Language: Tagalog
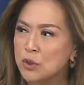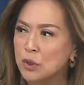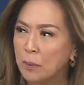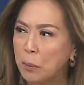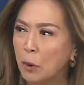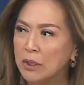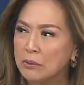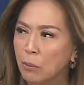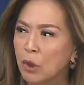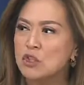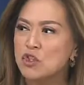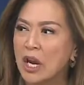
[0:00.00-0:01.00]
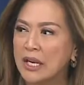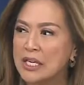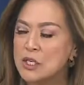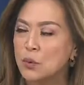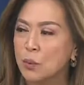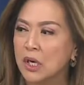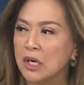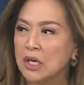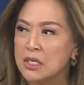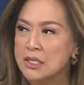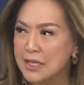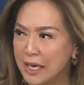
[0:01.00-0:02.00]
support more Chinese
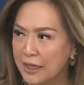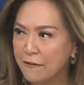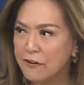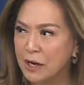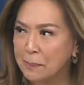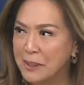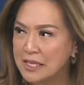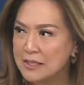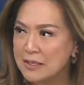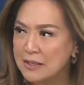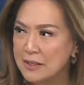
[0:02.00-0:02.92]
workers in the Philippines?